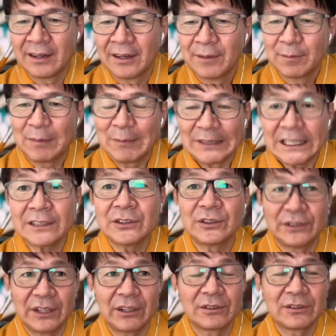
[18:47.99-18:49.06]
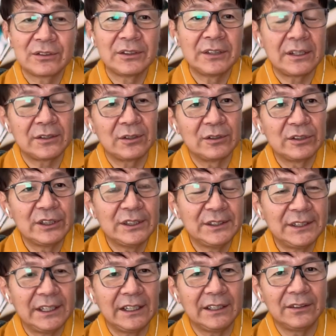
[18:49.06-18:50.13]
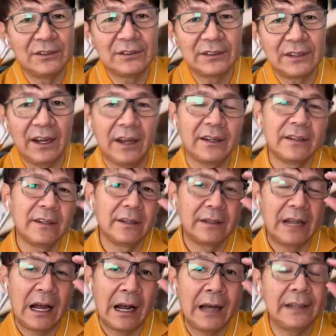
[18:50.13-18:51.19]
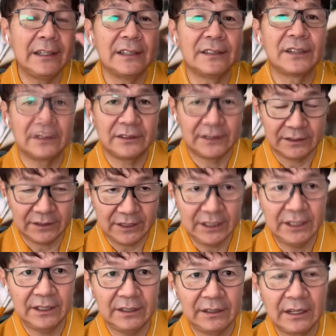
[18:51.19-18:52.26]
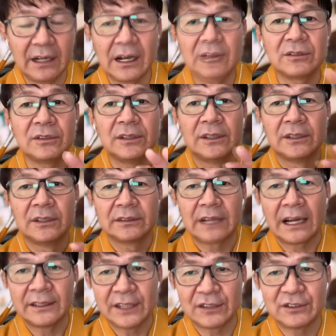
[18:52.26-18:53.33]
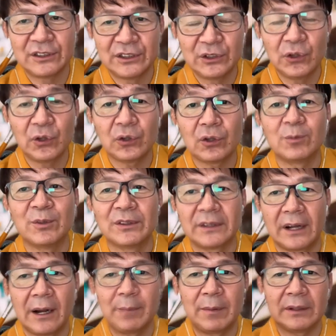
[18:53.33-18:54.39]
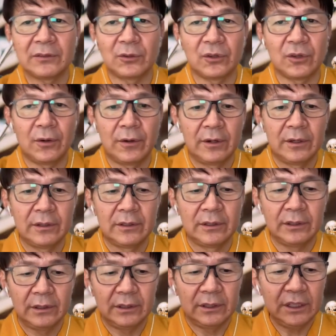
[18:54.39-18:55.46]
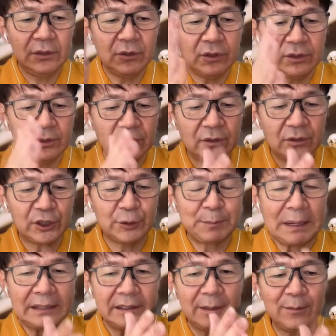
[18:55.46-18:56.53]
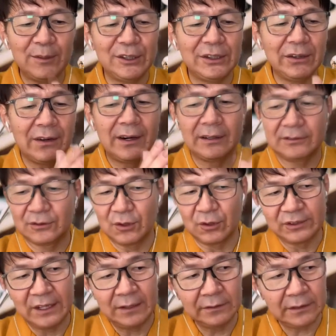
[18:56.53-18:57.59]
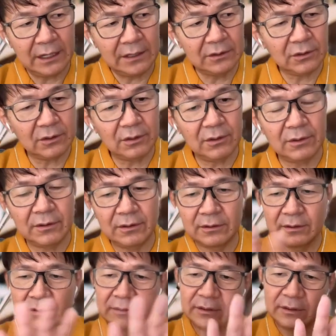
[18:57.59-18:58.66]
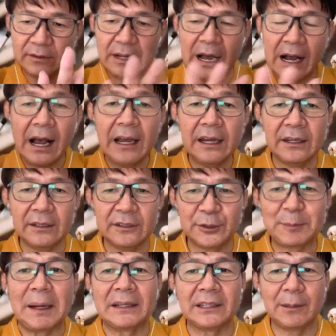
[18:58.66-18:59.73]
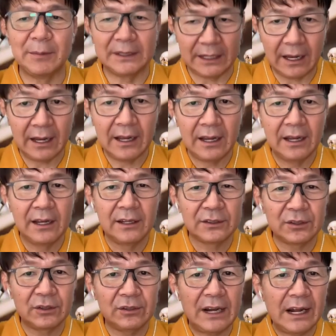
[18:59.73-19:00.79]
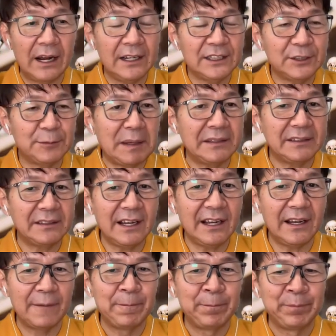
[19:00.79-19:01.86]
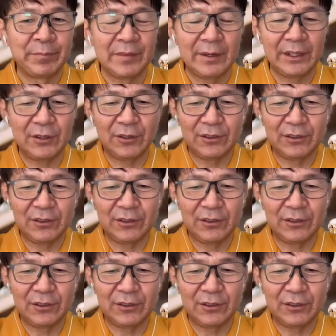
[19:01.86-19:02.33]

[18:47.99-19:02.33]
まあ、まさしくね本当にその人生って長いですし、長く大切にしようと思ったらやっぱりこの一時のこのスパンで見るには、ね、こう全体のこの長いスパンで見て、その長いスパンでいろん